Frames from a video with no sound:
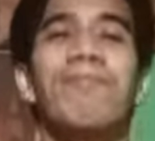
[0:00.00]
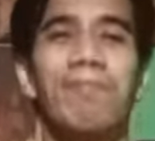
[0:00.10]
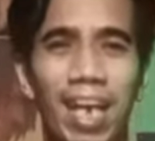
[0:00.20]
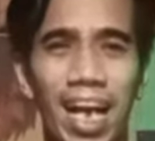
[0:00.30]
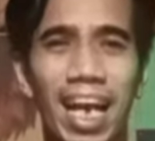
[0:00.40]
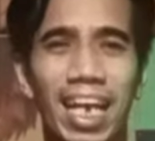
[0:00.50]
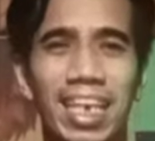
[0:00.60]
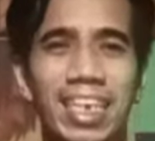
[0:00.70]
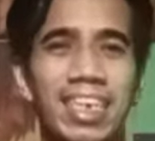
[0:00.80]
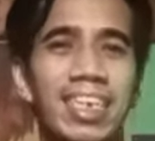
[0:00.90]
mga
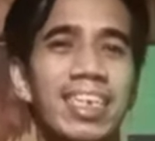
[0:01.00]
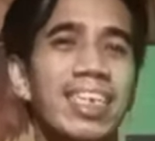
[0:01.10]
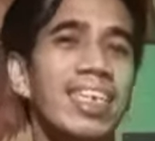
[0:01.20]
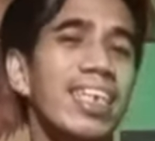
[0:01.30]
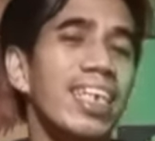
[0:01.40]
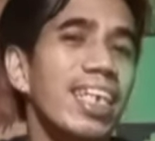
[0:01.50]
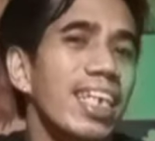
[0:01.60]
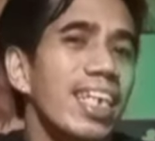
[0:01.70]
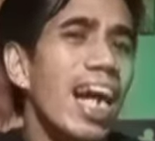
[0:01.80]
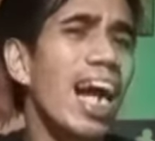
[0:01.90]

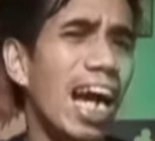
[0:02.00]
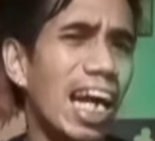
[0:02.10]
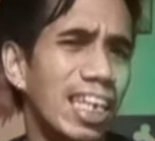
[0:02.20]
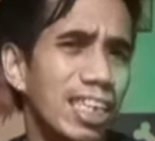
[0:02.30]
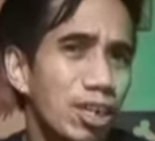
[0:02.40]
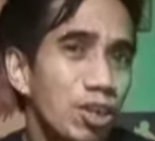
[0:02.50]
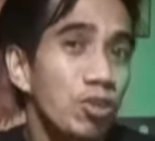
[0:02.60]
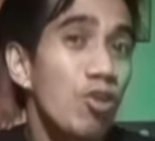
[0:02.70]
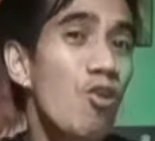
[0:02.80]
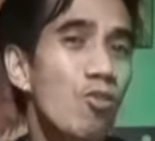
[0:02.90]
ka
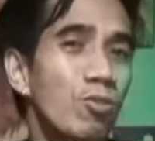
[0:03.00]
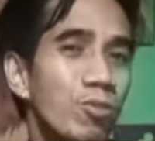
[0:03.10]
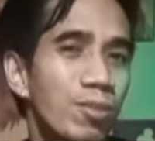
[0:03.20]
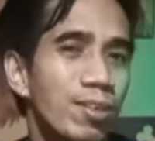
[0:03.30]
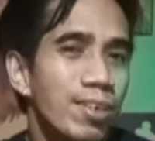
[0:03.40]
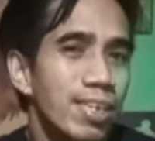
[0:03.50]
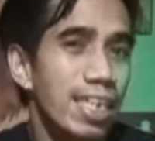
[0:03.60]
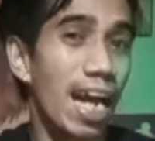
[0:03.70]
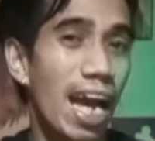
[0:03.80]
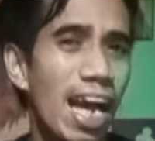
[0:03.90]
yo
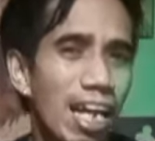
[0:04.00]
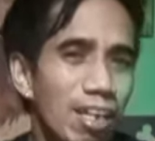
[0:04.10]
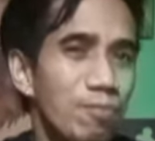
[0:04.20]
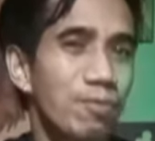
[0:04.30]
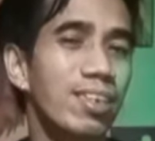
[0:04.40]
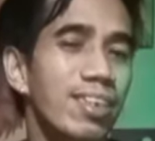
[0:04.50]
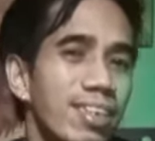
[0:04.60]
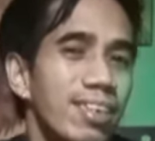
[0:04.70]
caps